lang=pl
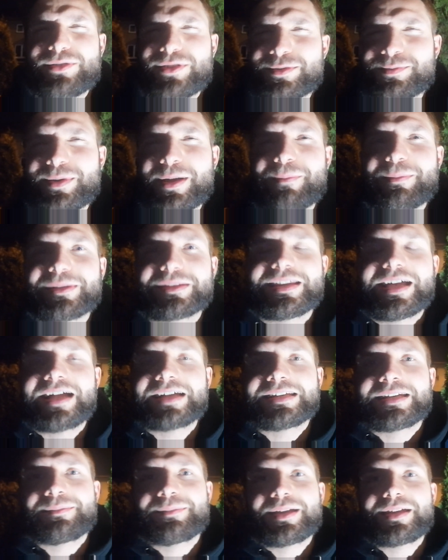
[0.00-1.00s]
To jest moja
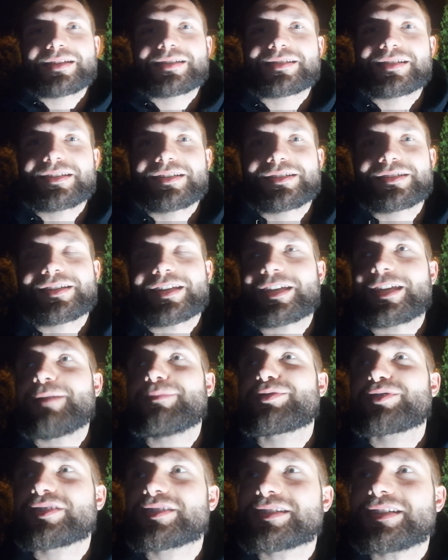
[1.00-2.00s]
Betania, miejsce
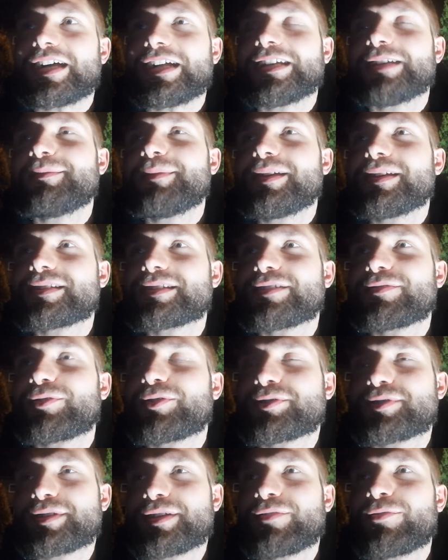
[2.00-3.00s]
takiej przystani, miejsce
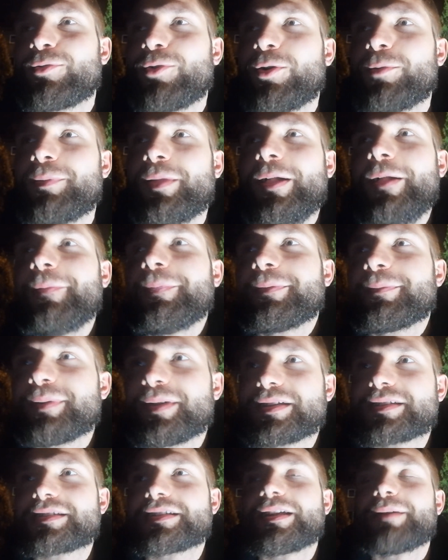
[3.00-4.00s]
wchodzenia w głąb,
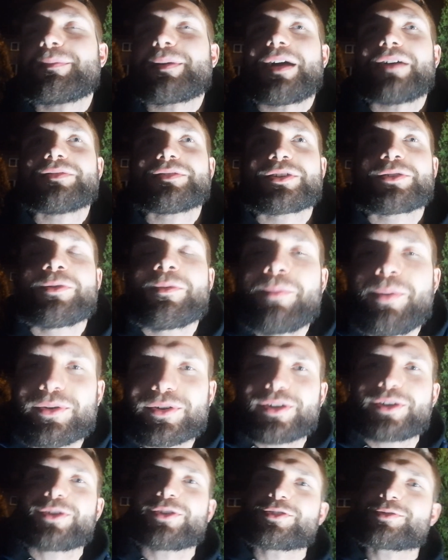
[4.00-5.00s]
miejsce naprawdę
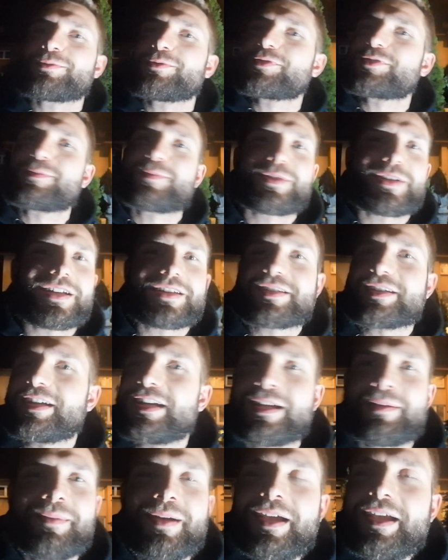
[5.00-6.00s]
głębokich rozmów z
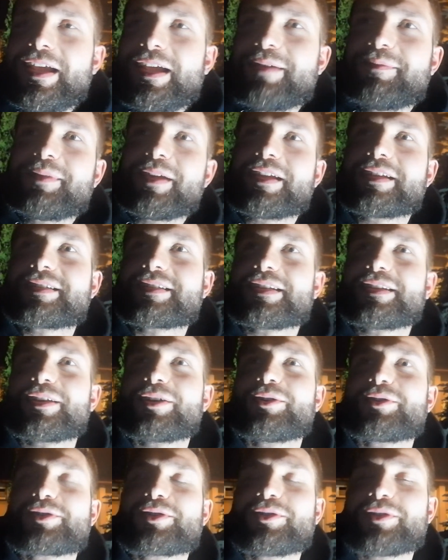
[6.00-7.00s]
przyjacielem, miejsce
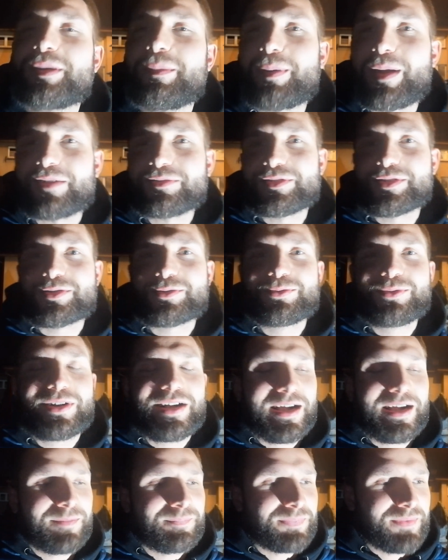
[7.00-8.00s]
tego, że go naprawdę
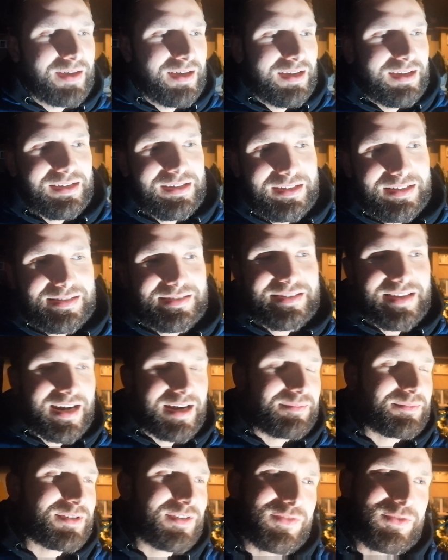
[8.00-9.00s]
słucham i
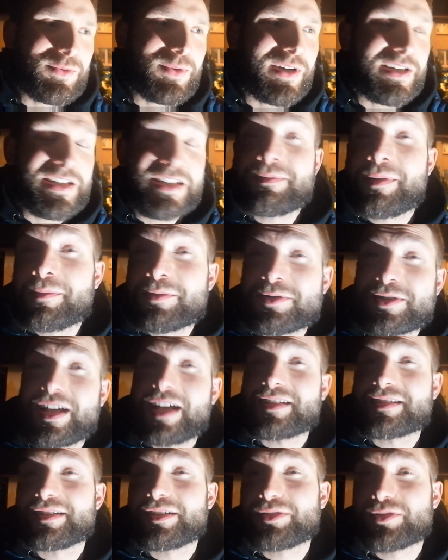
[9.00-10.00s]
staram się wsłuchać i mam
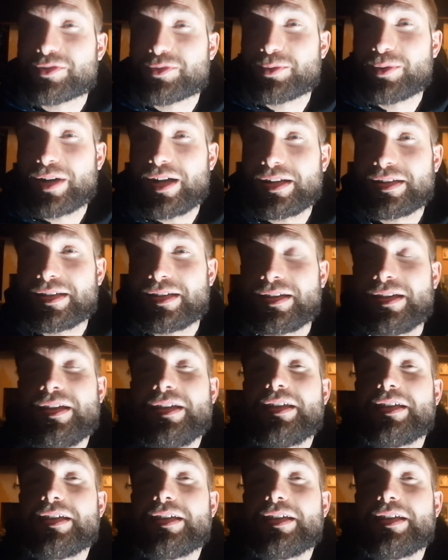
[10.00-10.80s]
czas na to słuchanie